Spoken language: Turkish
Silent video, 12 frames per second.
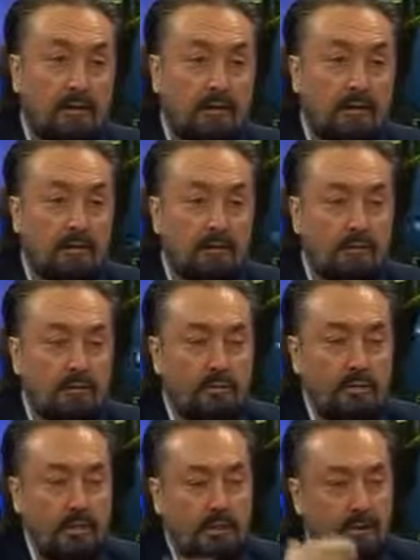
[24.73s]
Ee,
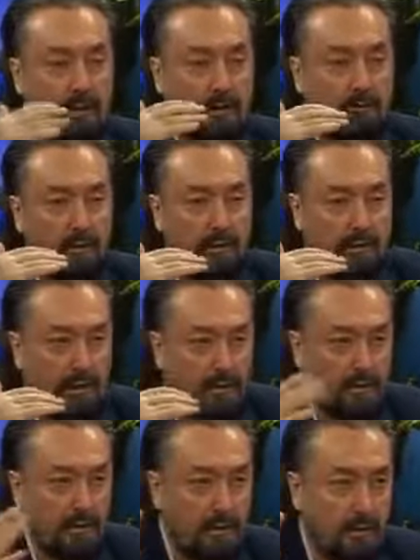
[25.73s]
Cübbeli'nin taraflarını
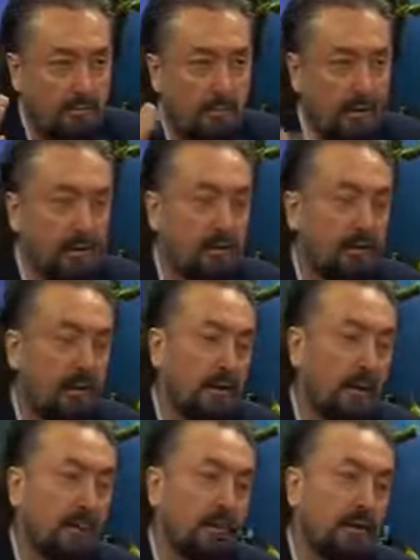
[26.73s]
tenzih ederim de hani
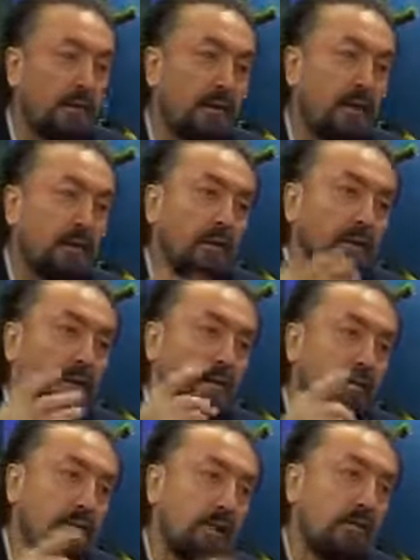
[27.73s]
derler
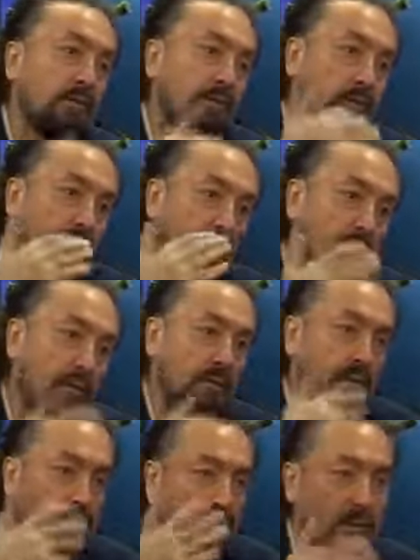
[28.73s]
şey ürer
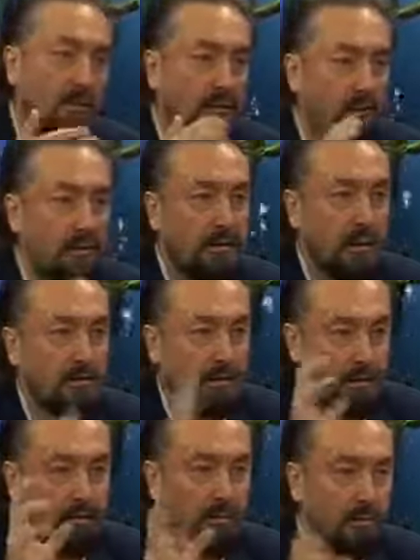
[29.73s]
derler
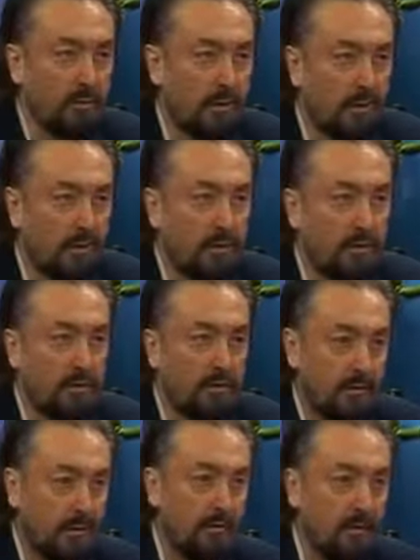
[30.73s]
kervan yürür derler.
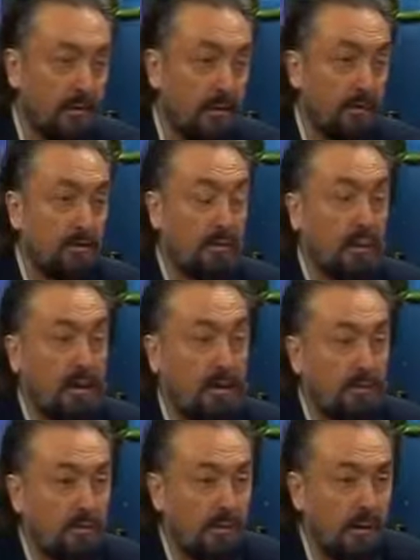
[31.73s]
Değil mi?
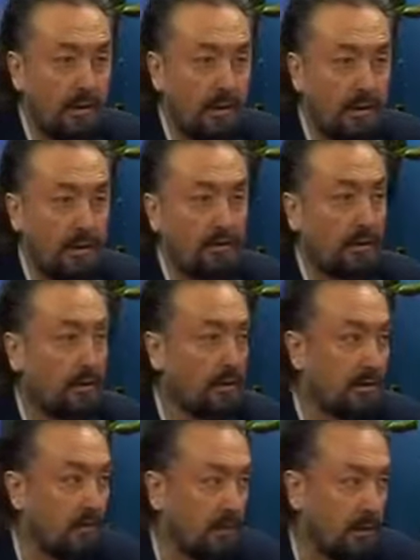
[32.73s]
Cahil cühela ile
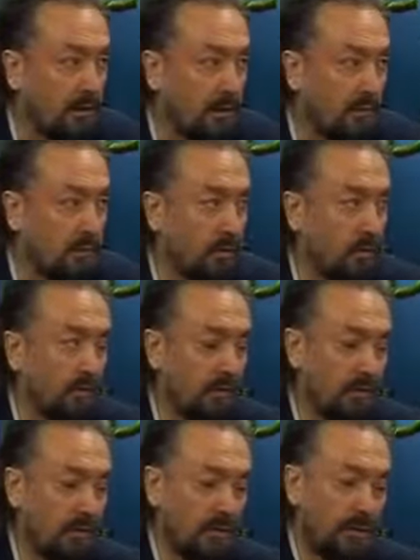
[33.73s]
sakın muhatap
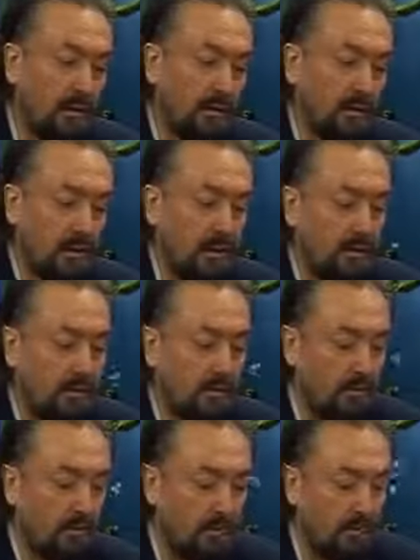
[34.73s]
olmasınlar.
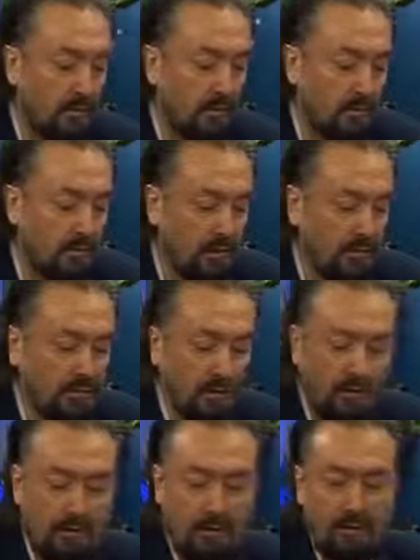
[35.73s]
Ayrıca Cübbeli'nin
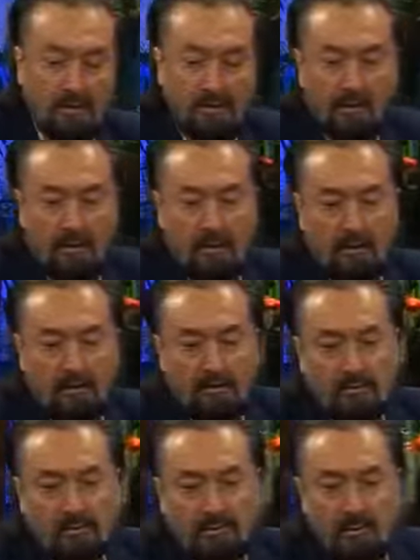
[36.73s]
taraftarları da
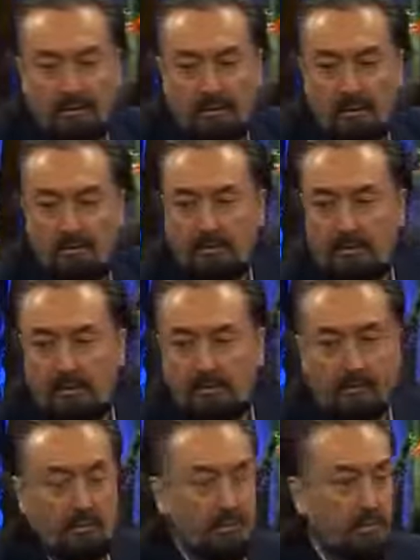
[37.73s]
o çocuklar temiz,
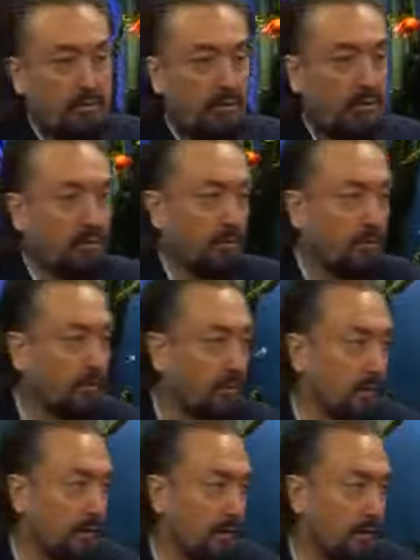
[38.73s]
mazlum çocuklar oturup
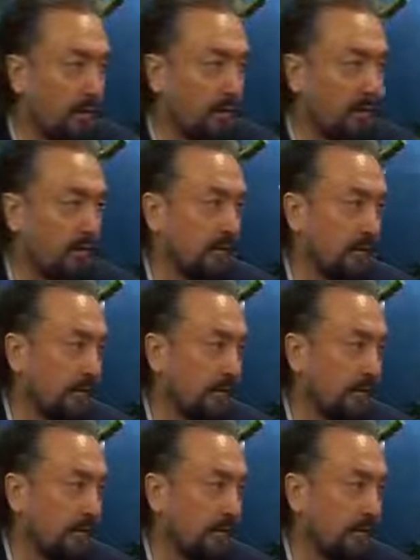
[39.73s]
onlarla